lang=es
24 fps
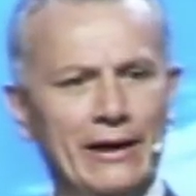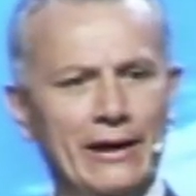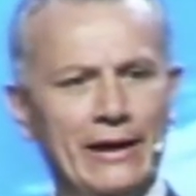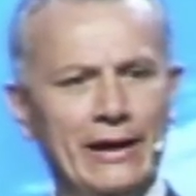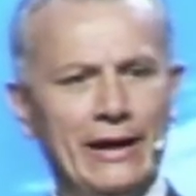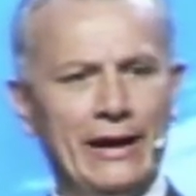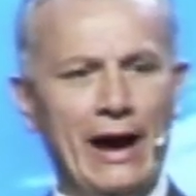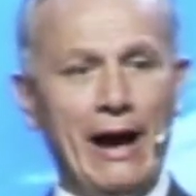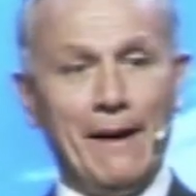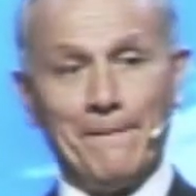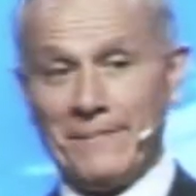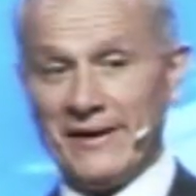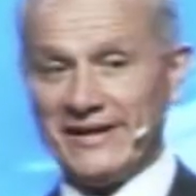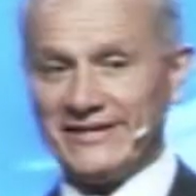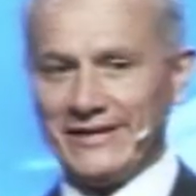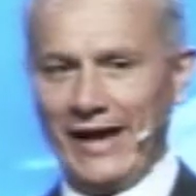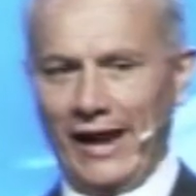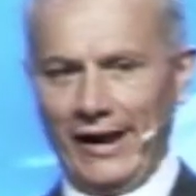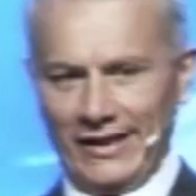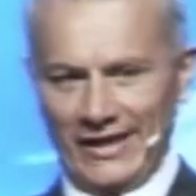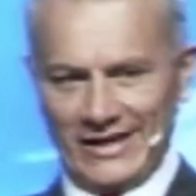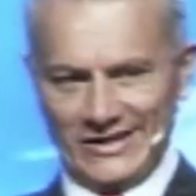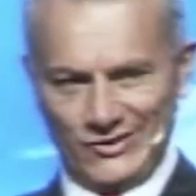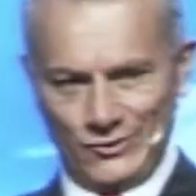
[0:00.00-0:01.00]
eh, a
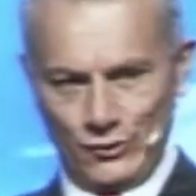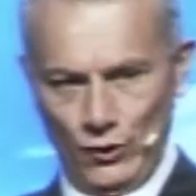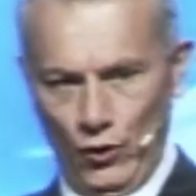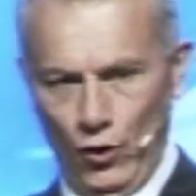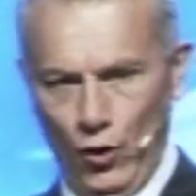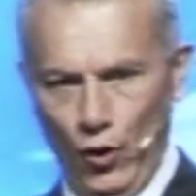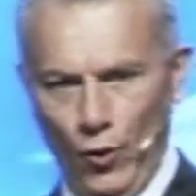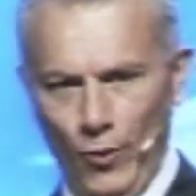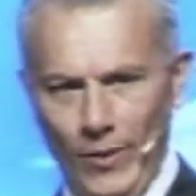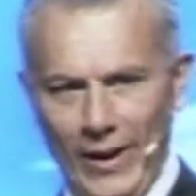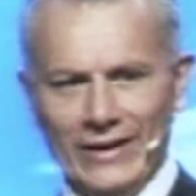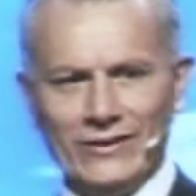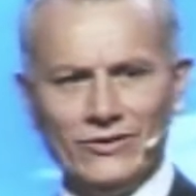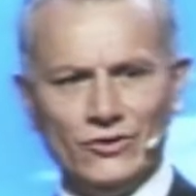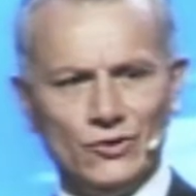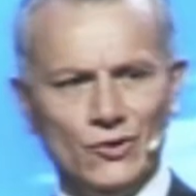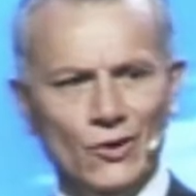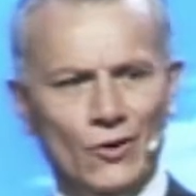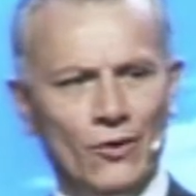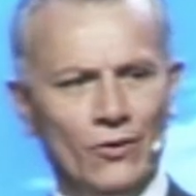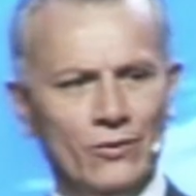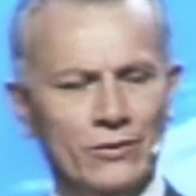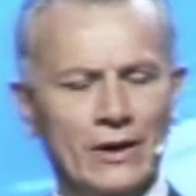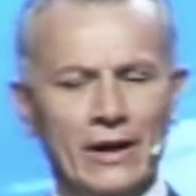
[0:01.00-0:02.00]
pesar de su
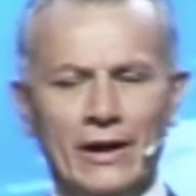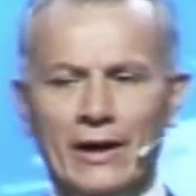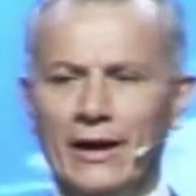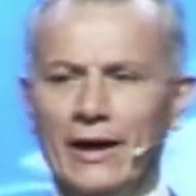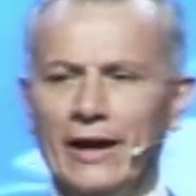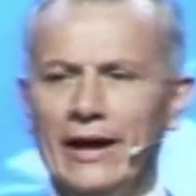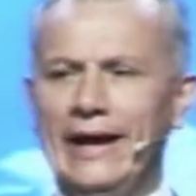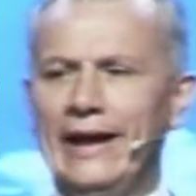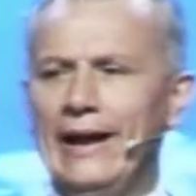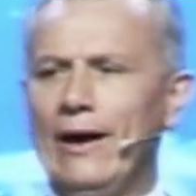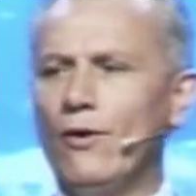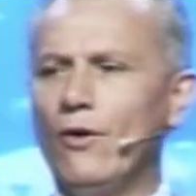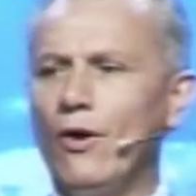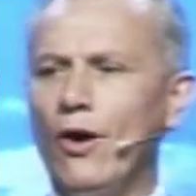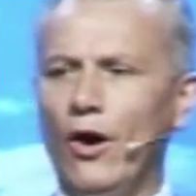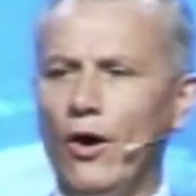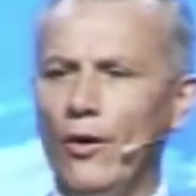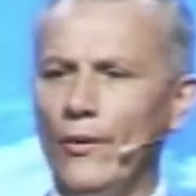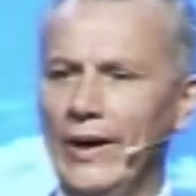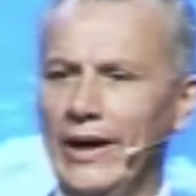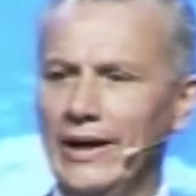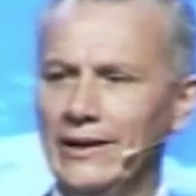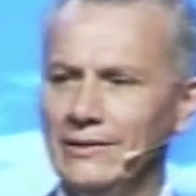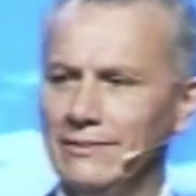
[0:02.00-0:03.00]
juventud, era un
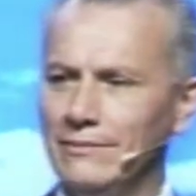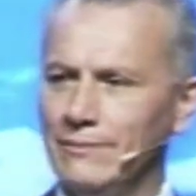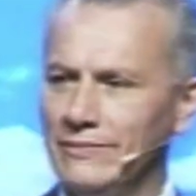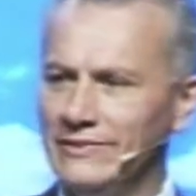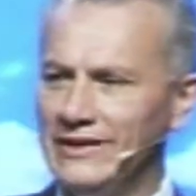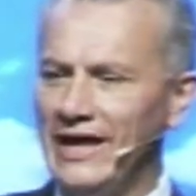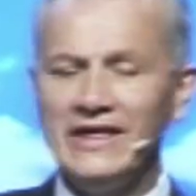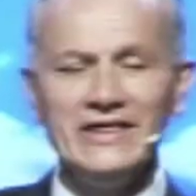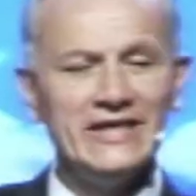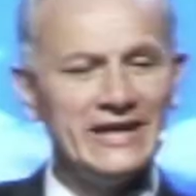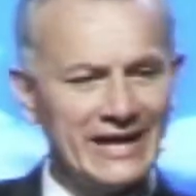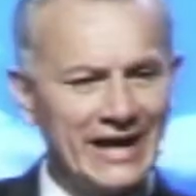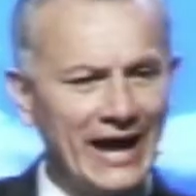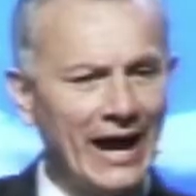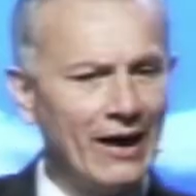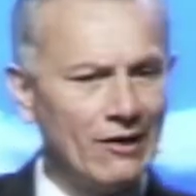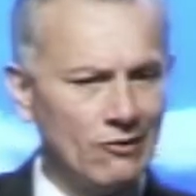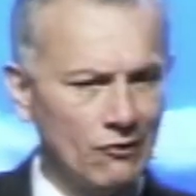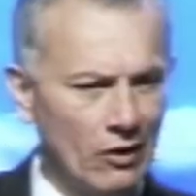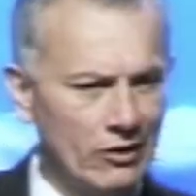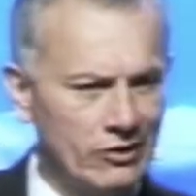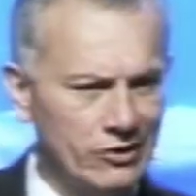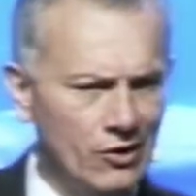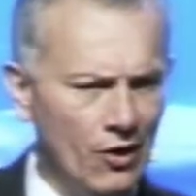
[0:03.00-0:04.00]
joven
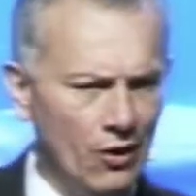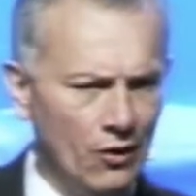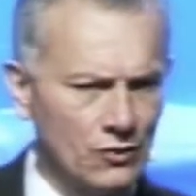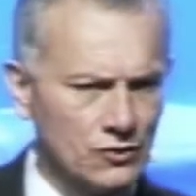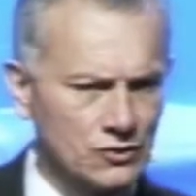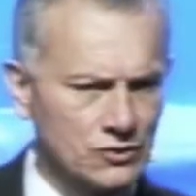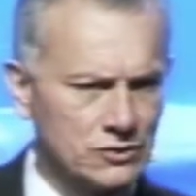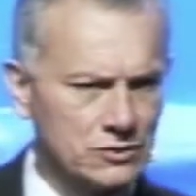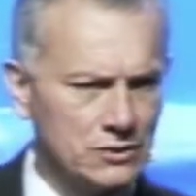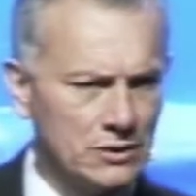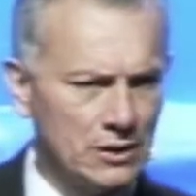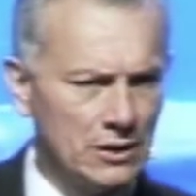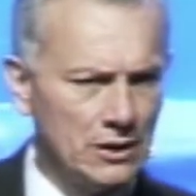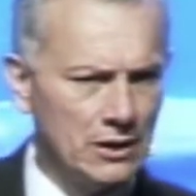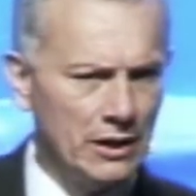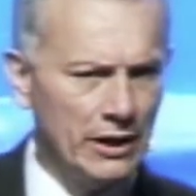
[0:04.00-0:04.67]
dedicado a Dios,